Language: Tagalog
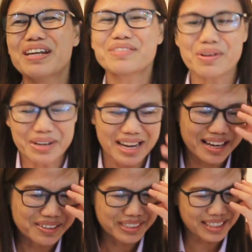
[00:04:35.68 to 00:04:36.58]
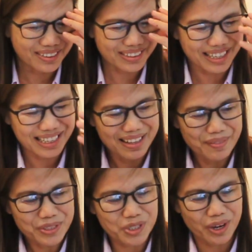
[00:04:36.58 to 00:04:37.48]
Walang sa wala ayaw nila, okay?
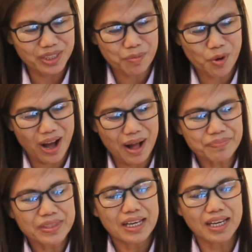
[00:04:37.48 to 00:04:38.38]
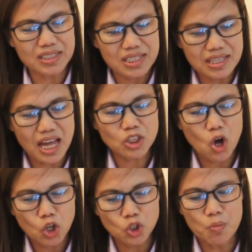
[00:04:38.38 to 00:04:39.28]
So, ito po ah, it's
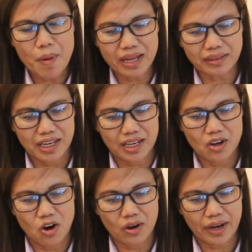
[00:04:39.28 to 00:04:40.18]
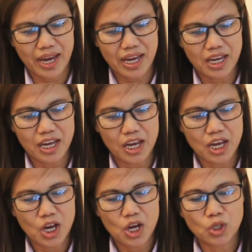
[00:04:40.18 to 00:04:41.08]
not automatic, okay,
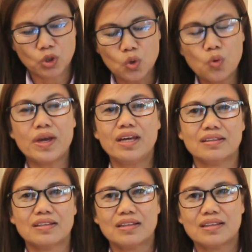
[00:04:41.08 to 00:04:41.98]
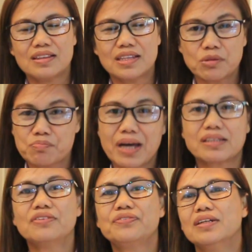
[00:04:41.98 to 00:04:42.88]
to win that
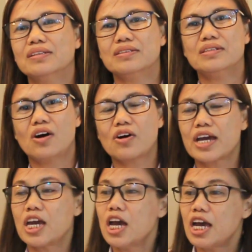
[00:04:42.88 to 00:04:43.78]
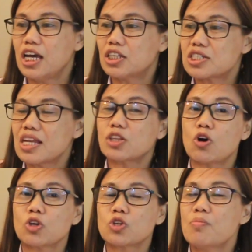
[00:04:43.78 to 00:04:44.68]
battlefield. Okay? It's
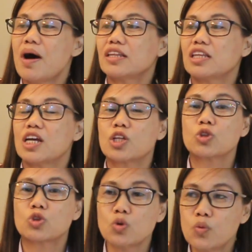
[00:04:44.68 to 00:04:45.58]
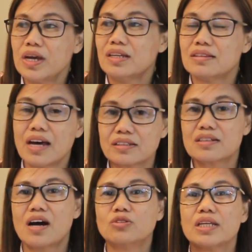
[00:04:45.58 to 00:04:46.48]
not automatic to win that
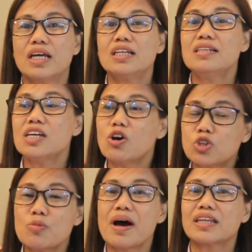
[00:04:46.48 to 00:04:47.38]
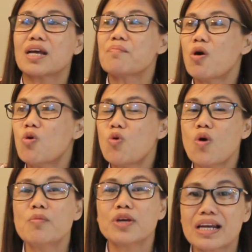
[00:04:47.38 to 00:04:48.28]
ground, hindi automatic
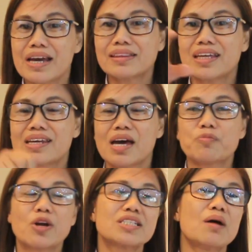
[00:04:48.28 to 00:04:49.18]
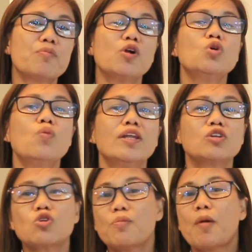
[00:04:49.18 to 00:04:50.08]
makukuha mo yung kliyente na yan. For example, you
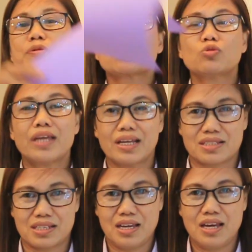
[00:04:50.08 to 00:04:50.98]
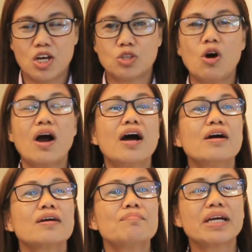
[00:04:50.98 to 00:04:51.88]
want group of students. Dok,
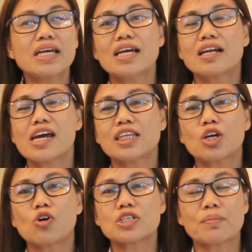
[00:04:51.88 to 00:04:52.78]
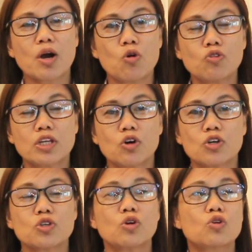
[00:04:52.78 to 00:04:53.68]
ang magiging kliyente ko sa bago kong
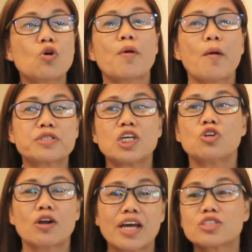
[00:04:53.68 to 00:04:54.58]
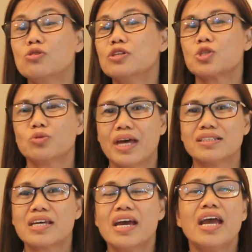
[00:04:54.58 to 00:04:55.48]
negosyo, group of senior high school
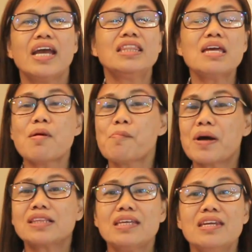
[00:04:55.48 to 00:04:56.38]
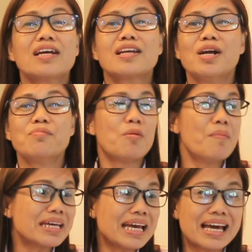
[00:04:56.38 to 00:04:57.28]
students. Hindi naman pag dineclare mo,
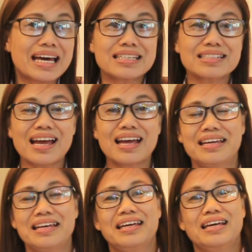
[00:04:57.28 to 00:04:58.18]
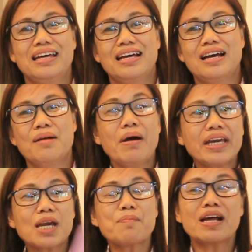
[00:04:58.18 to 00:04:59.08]
mangyayari siya.
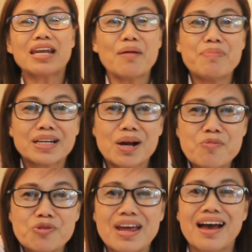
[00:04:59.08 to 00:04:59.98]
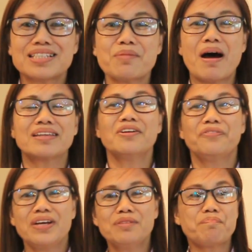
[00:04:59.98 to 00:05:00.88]
Makikipaglaban ka muna sa
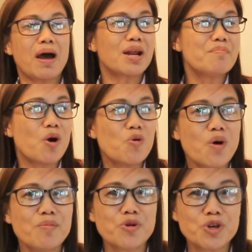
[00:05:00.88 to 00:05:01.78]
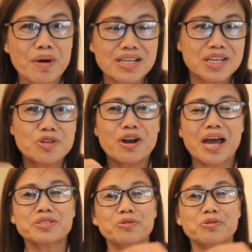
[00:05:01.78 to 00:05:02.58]
battlefield para makuha mo yung mga senior high